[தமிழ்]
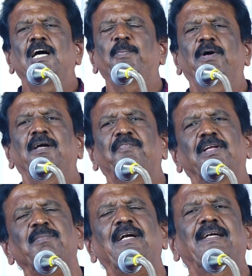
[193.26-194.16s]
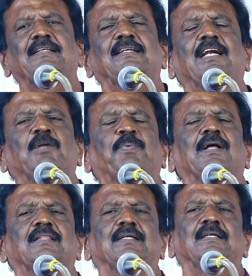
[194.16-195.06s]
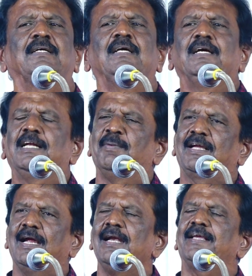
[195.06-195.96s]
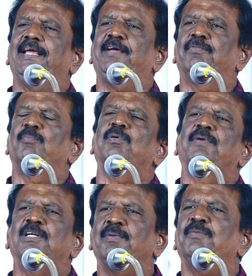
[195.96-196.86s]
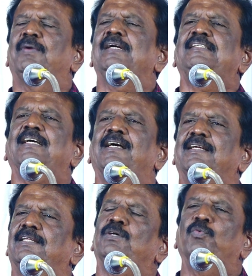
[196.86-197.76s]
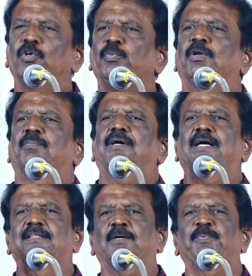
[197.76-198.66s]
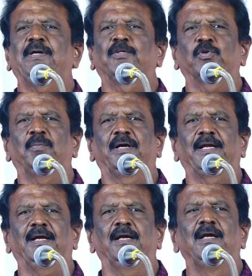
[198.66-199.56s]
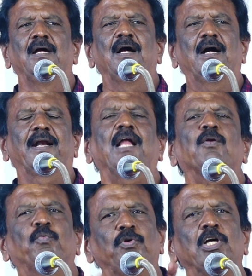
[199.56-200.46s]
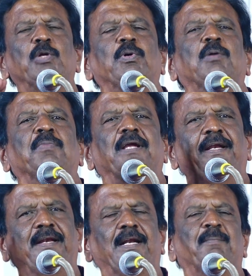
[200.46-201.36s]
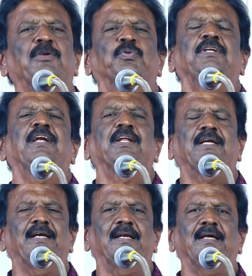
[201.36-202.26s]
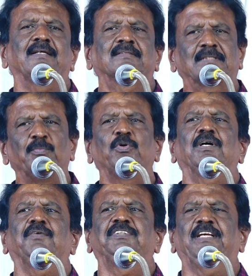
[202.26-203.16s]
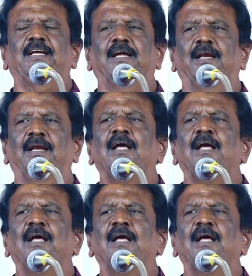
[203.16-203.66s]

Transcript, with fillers: அப்போ வெறுமனை டிஜிட்டலில் பார்த்து நம்ம கேளிக்கையும் வம்பு மட்டுமே மகிழ்ச்சியாக இருக்குது ஒரு புறம் அது தப்புன்னு நான் சொல்ல மாட்டேன் ஆனால் இன்னொரு உரம் இன்று நம்மை சுற்றி நடக்கின்ற சமூக விஷயங்கள்